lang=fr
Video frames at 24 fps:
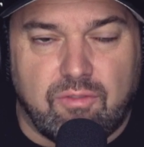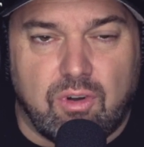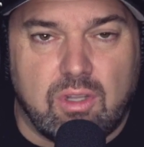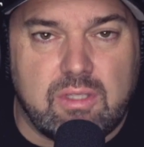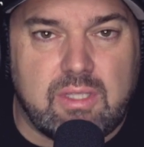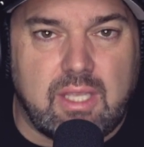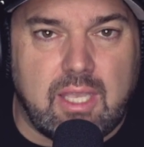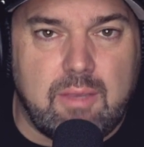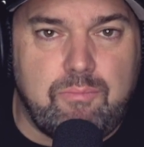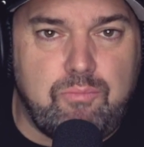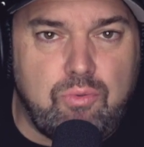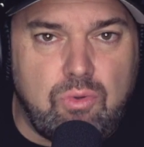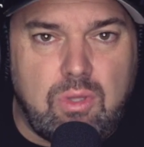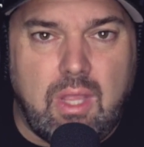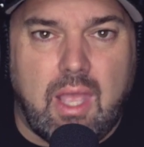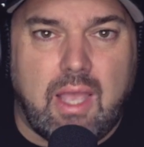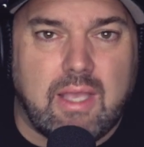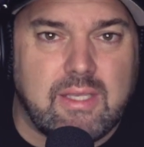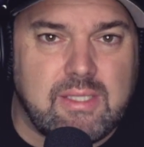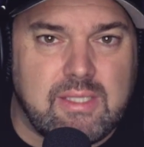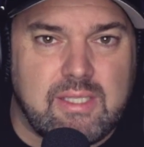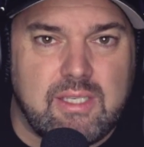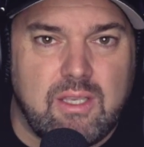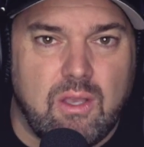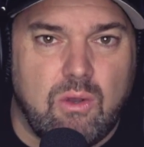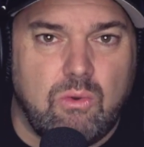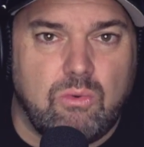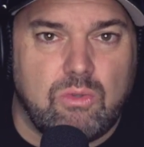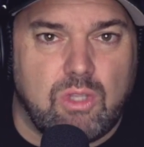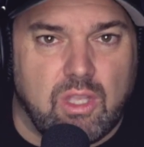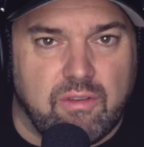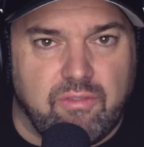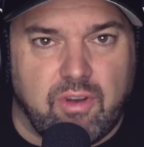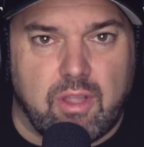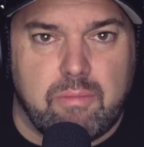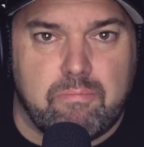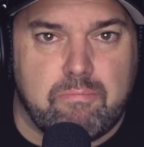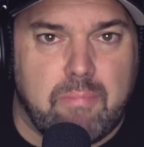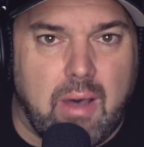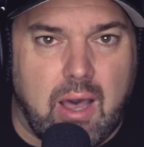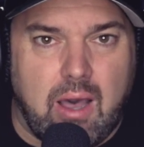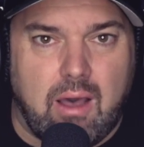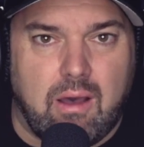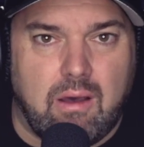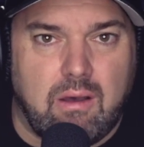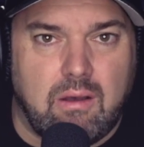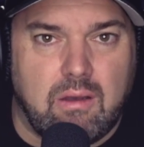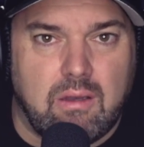Votre réputation de votre
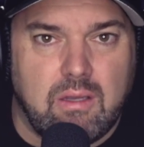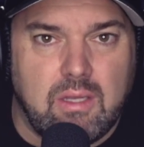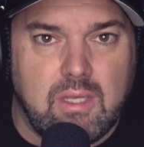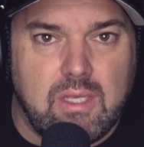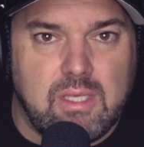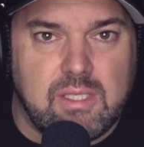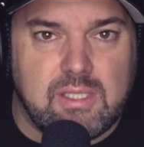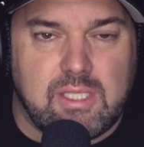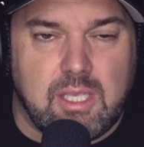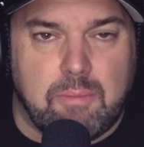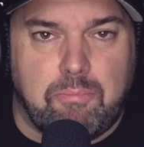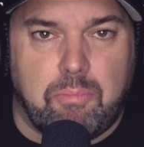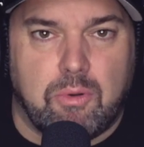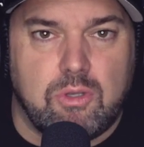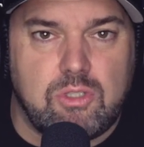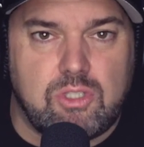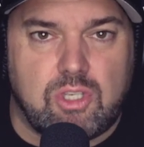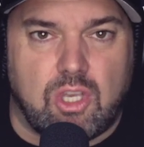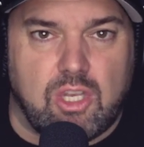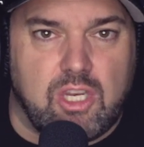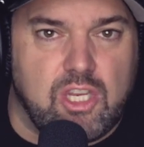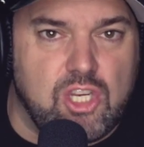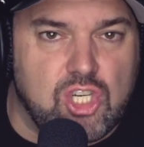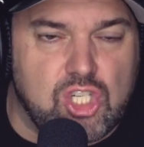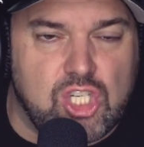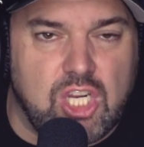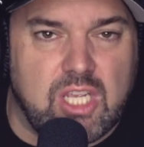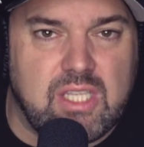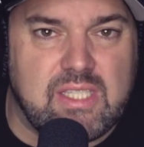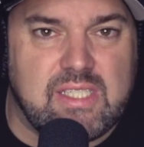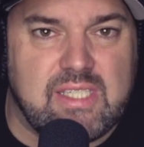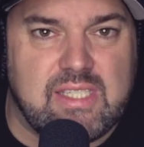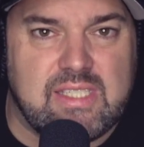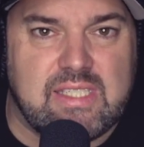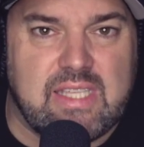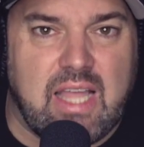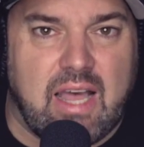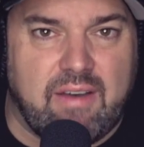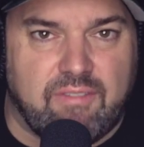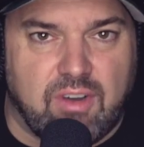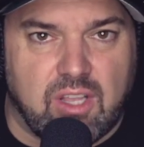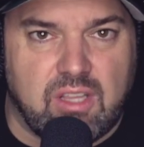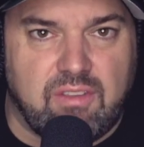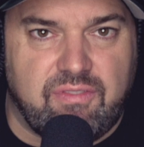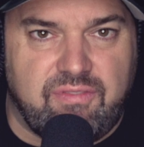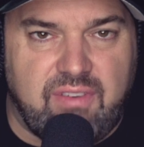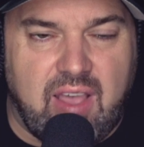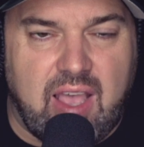bar, c'est pas ce que les gens disent dans
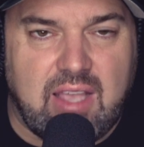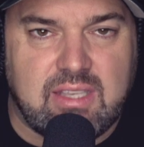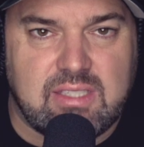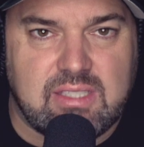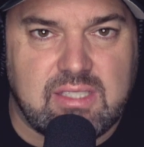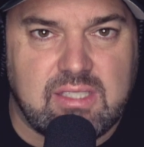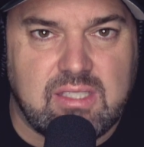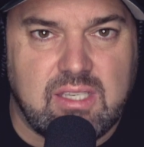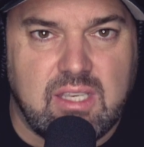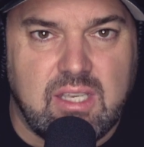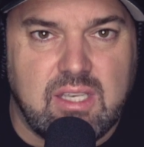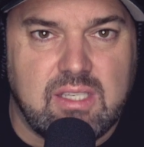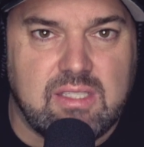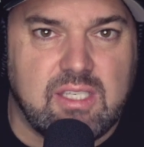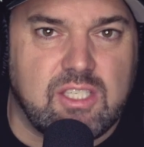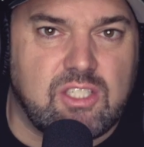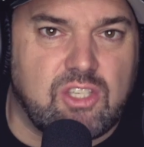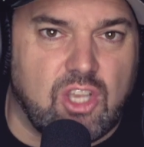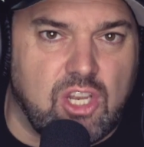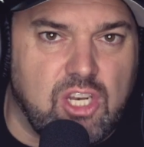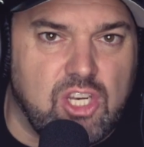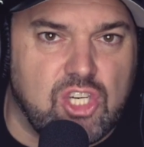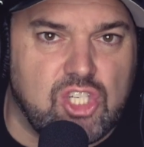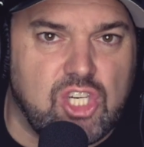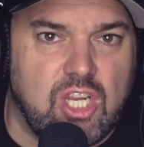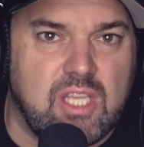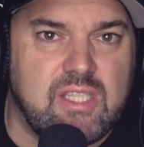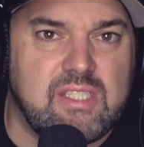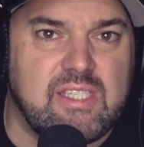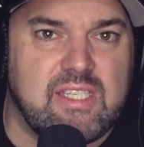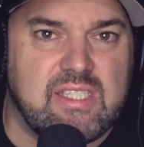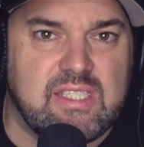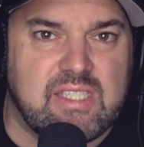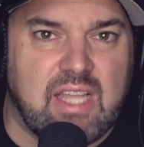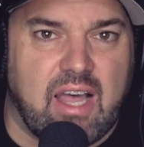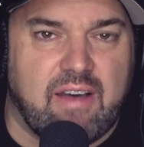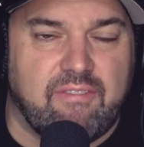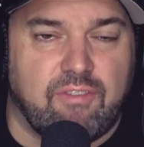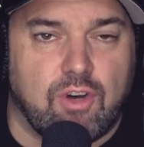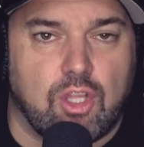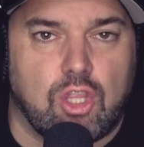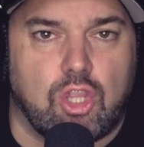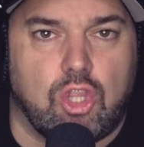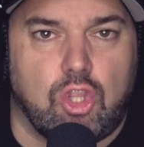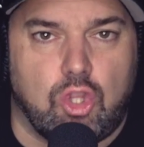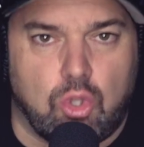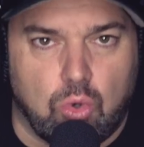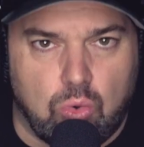votre face, c'est ce que les gens disent dans
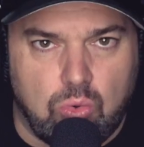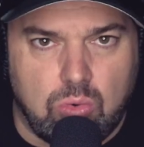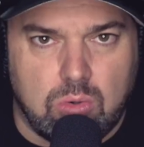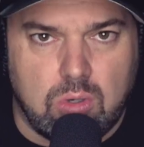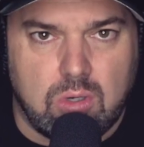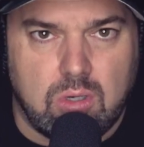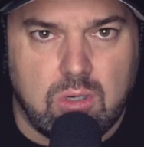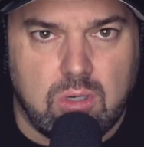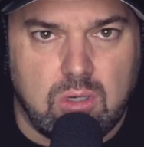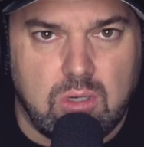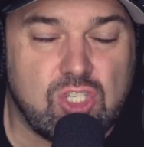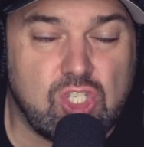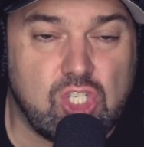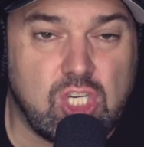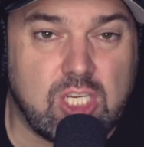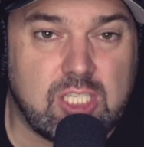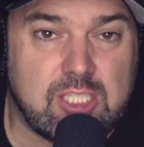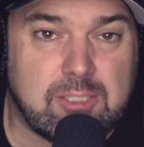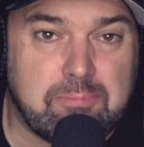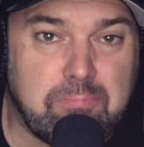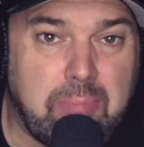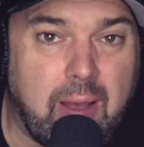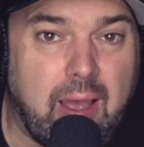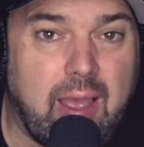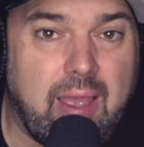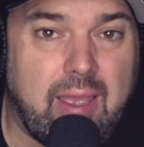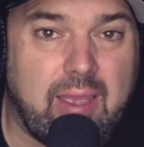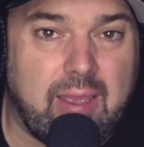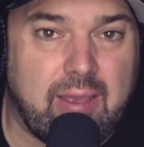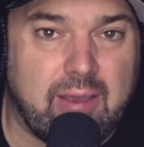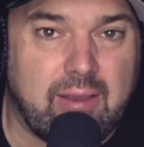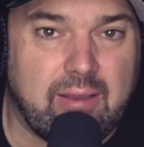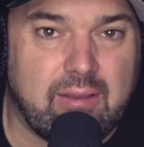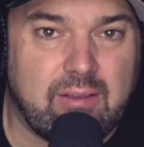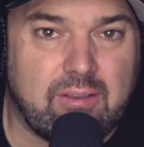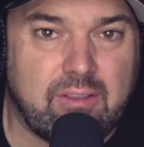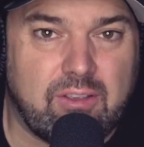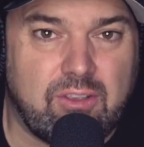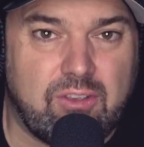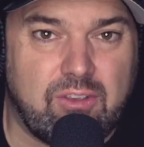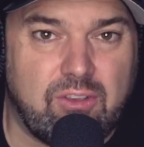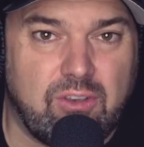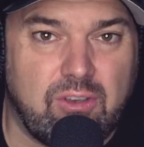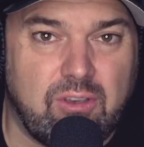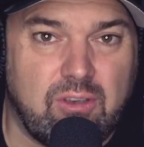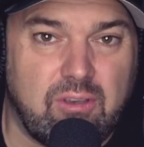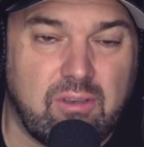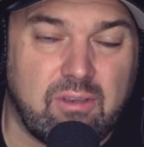votre dos. J'espère
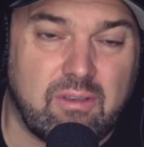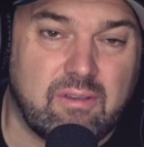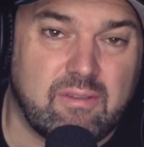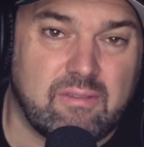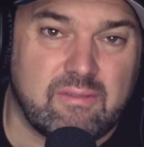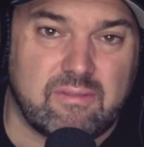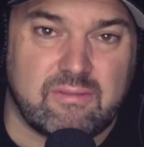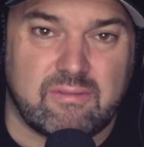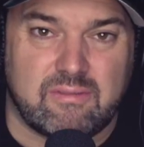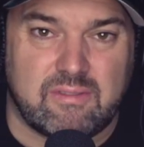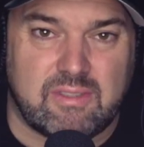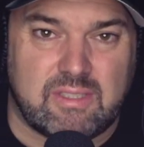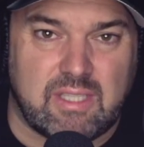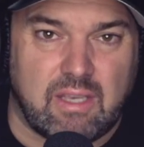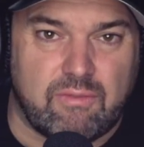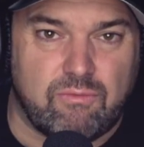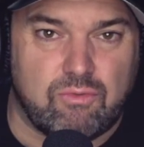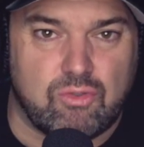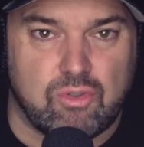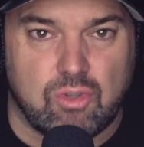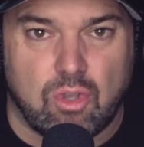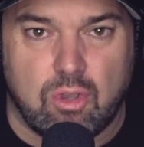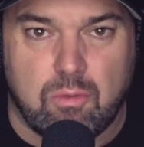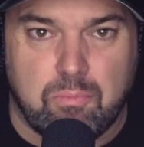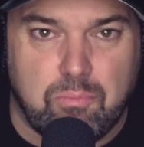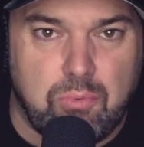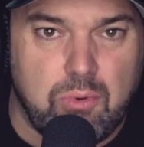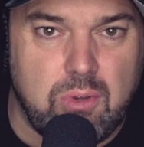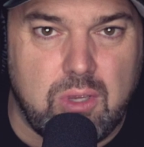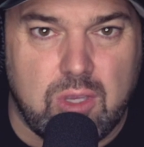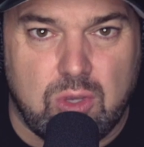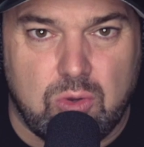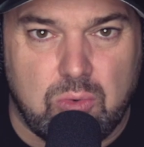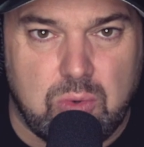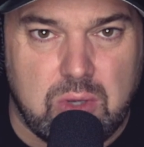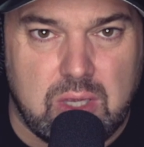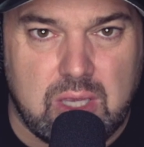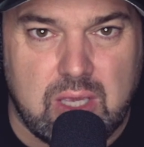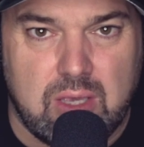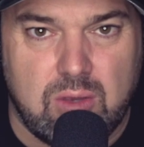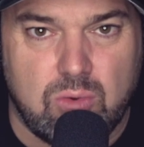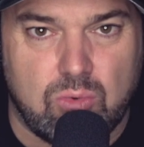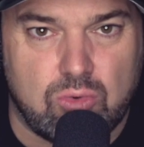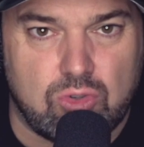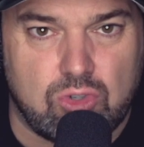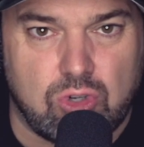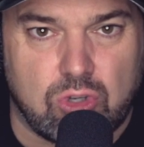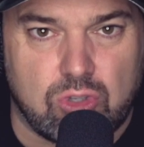que ça vous a un peu aiguillé
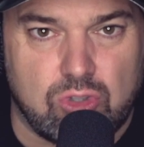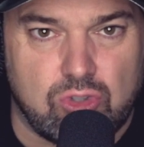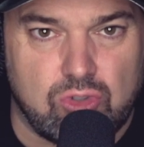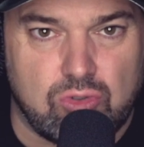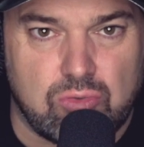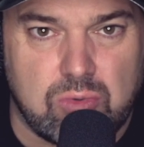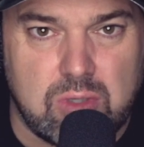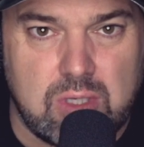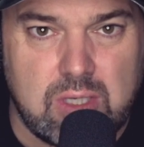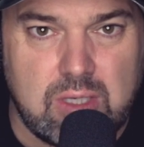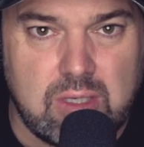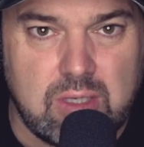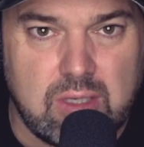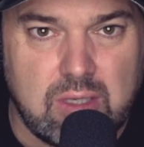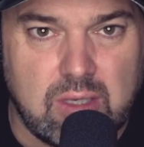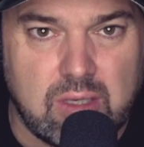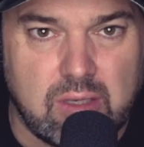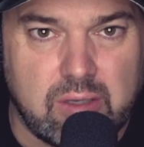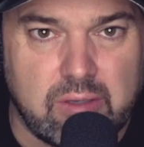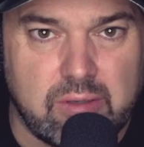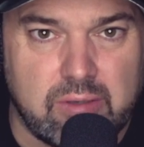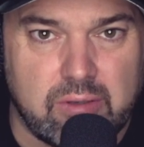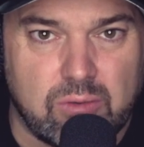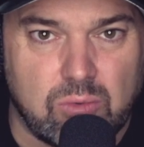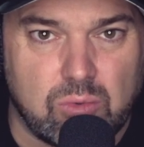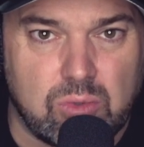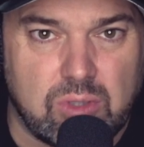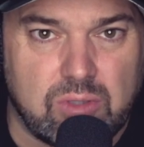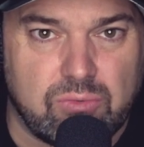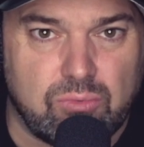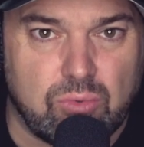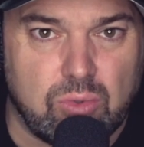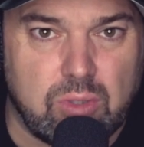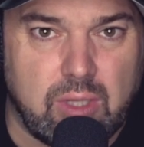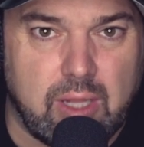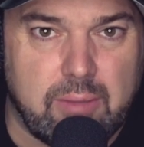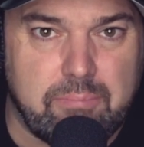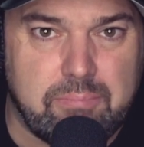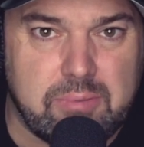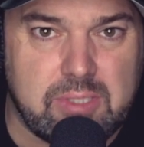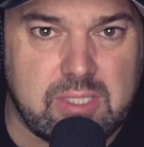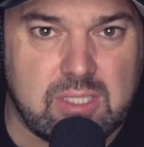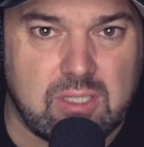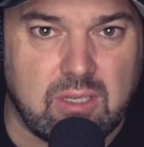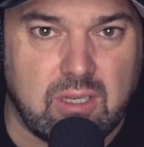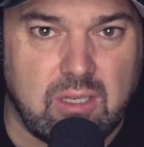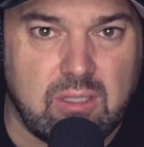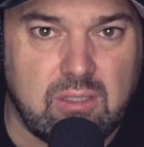aujourd'hui euh, au niveau de
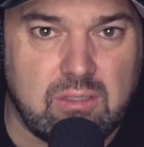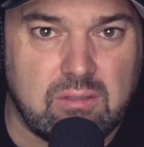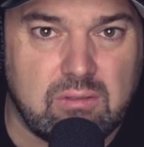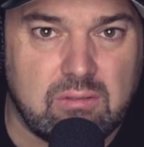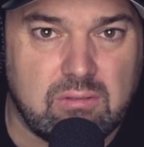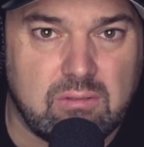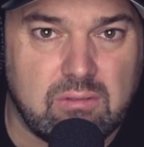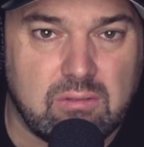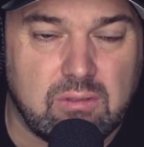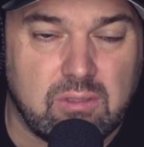l'épisode.